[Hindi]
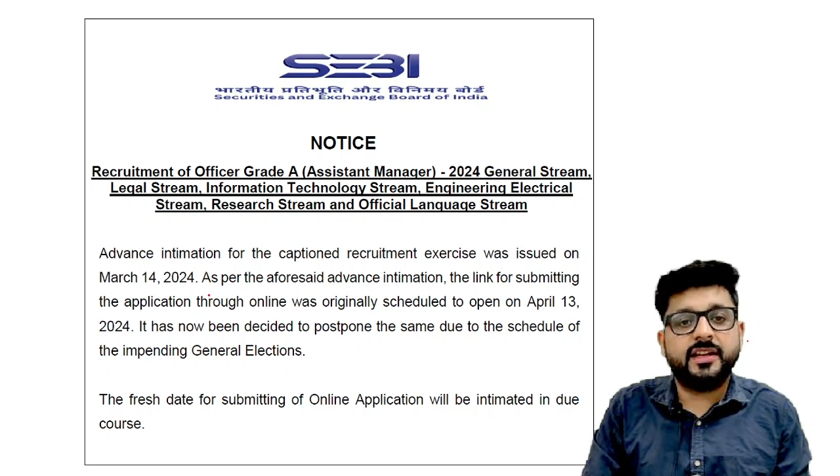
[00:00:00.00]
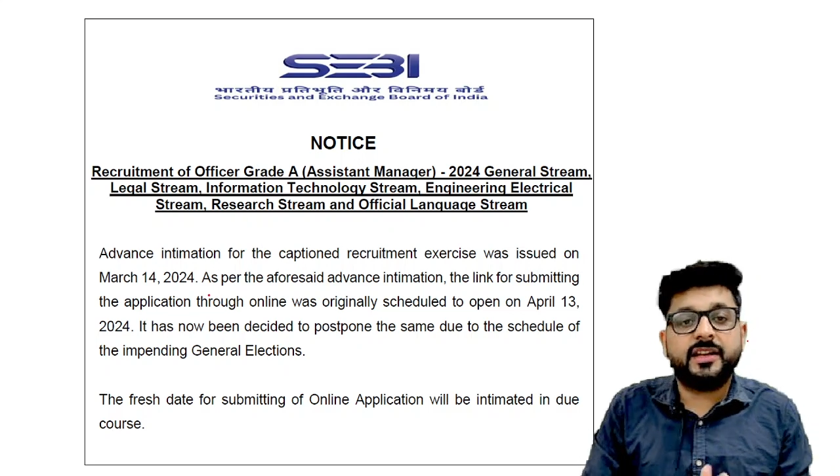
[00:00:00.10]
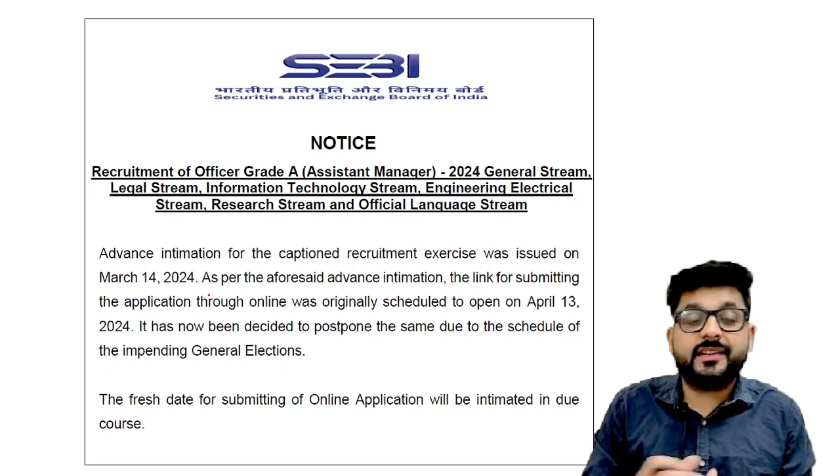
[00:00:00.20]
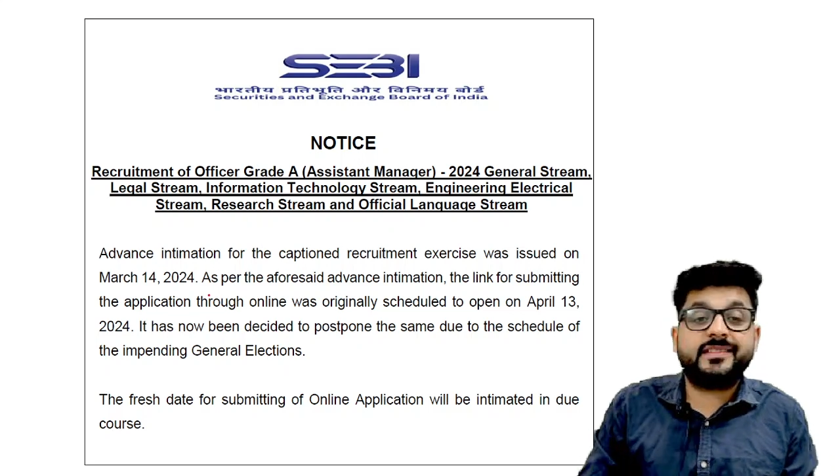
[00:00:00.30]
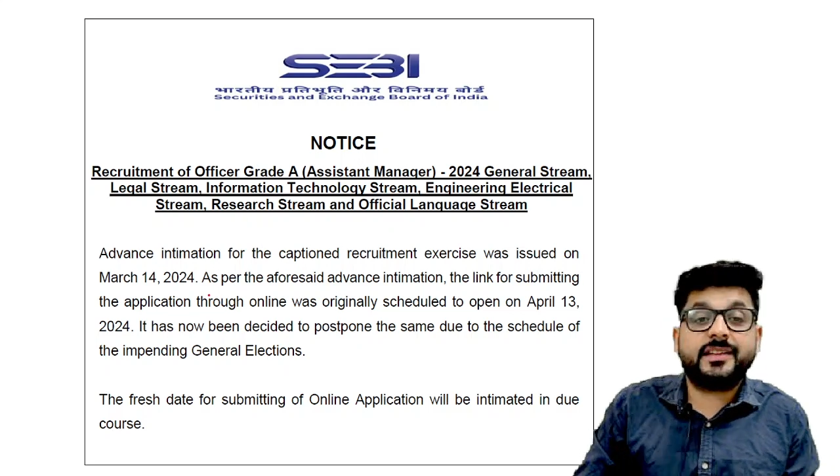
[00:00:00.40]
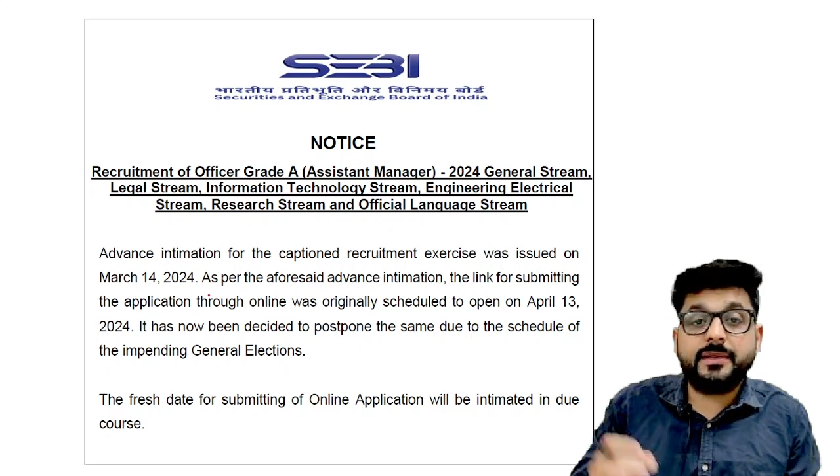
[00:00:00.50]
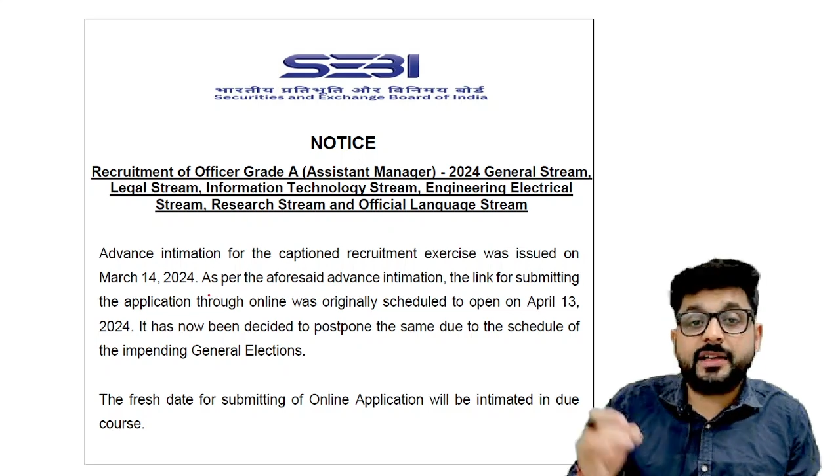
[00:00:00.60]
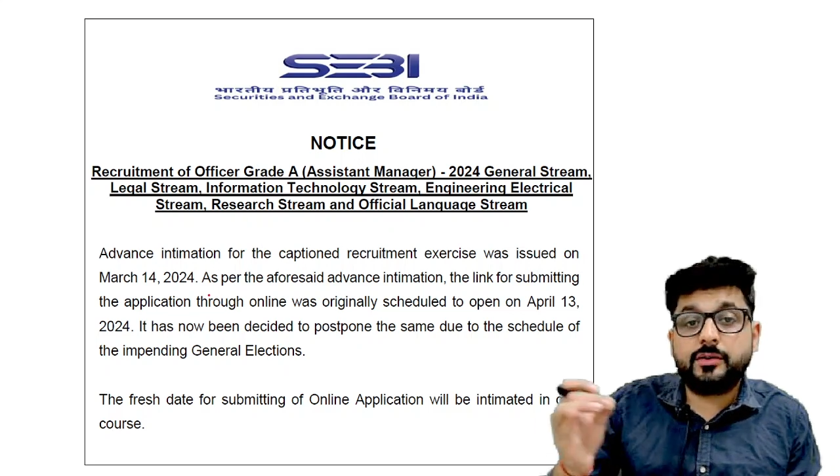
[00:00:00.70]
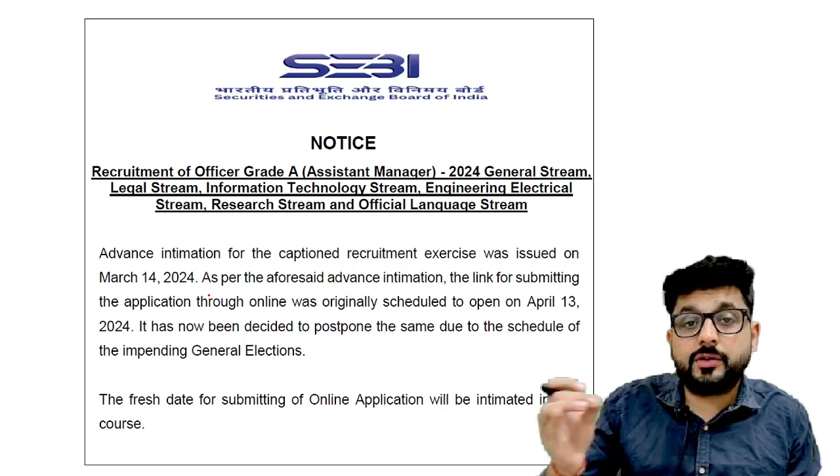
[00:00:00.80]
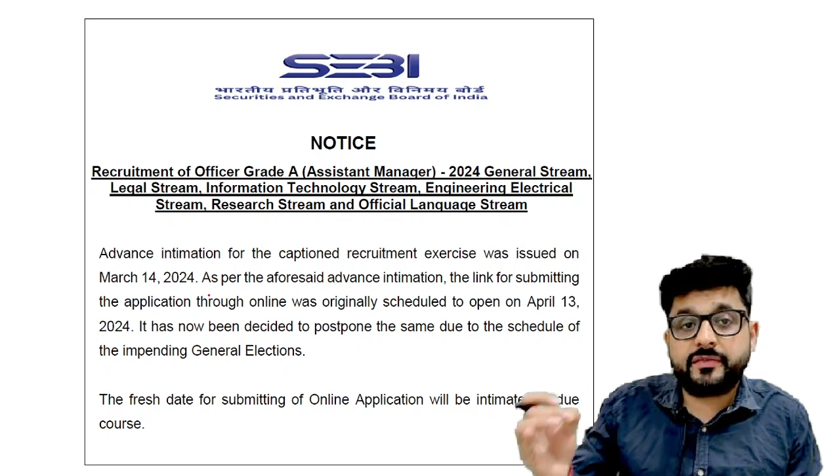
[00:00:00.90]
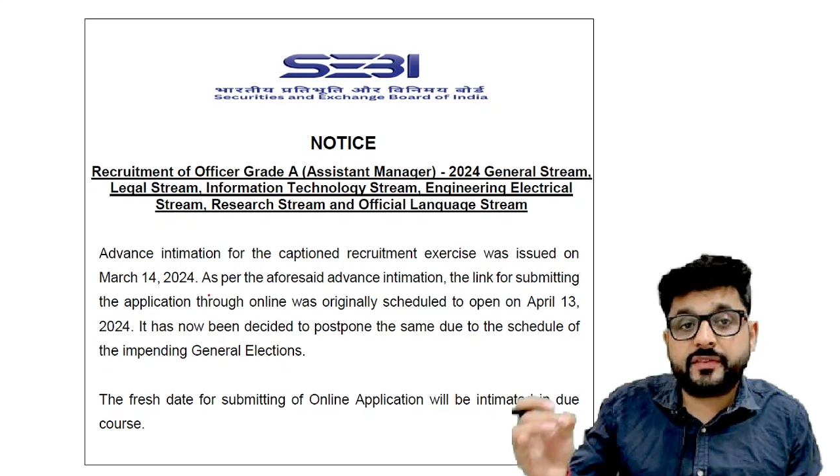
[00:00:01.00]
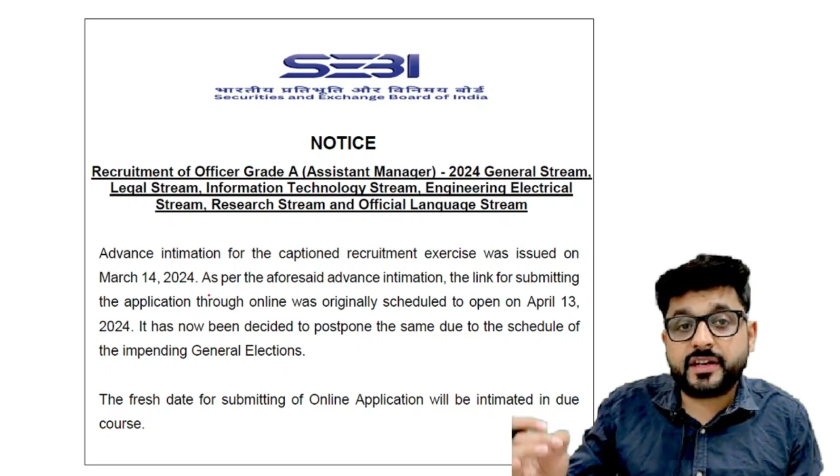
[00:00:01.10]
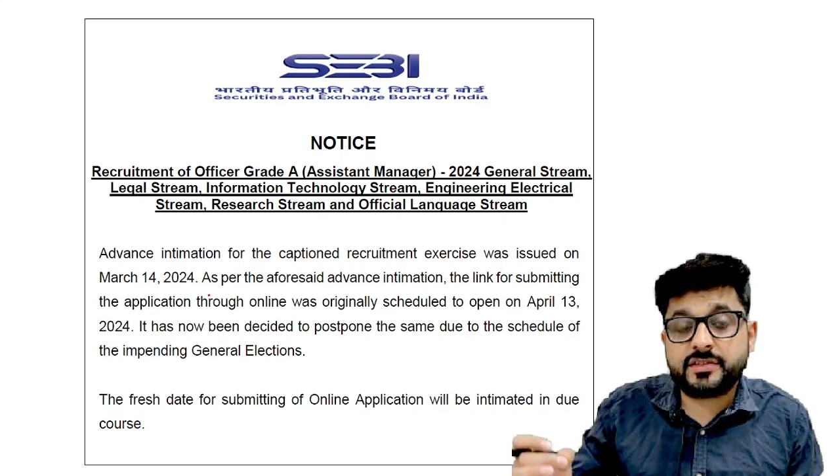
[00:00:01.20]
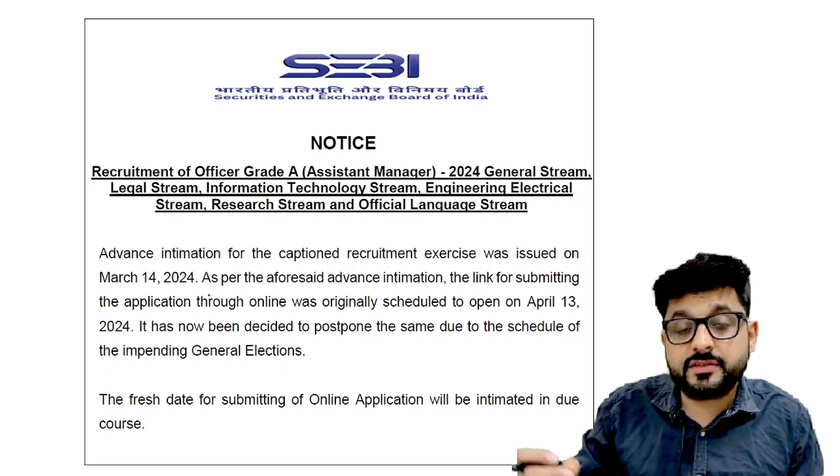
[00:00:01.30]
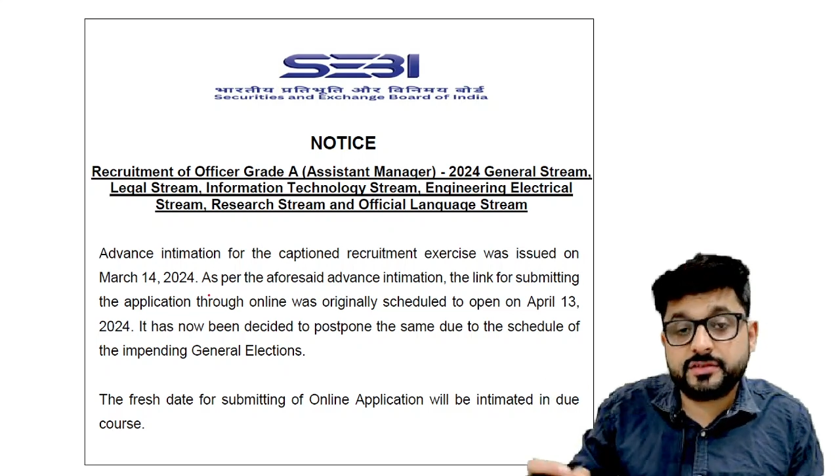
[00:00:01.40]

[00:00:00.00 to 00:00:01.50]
कि सेबी की नोटिफिकेशन